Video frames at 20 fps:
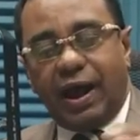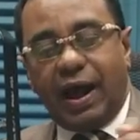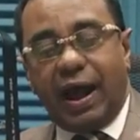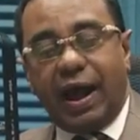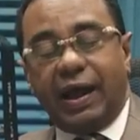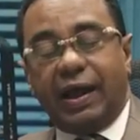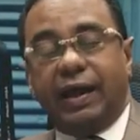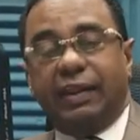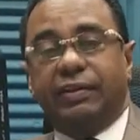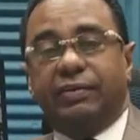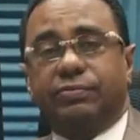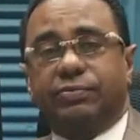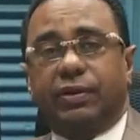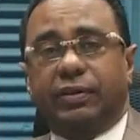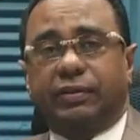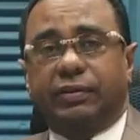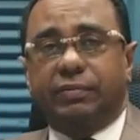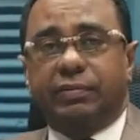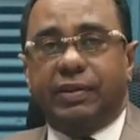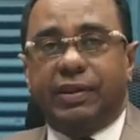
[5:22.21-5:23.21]
haga de su
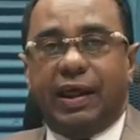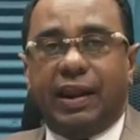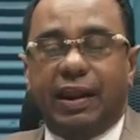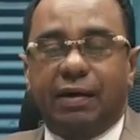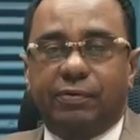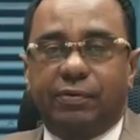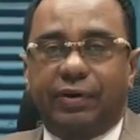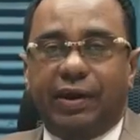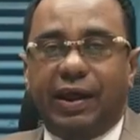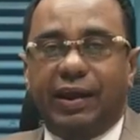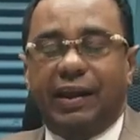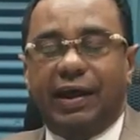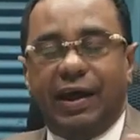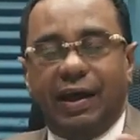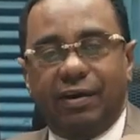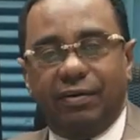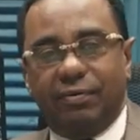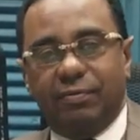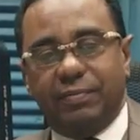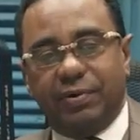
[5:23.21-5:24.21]
actividad laboral
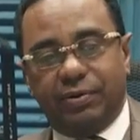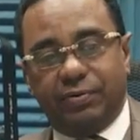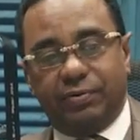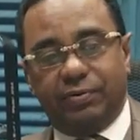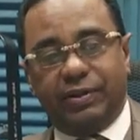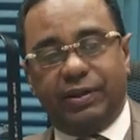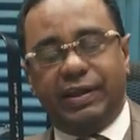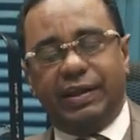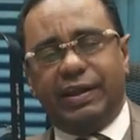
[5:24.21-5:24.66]
algo mejor.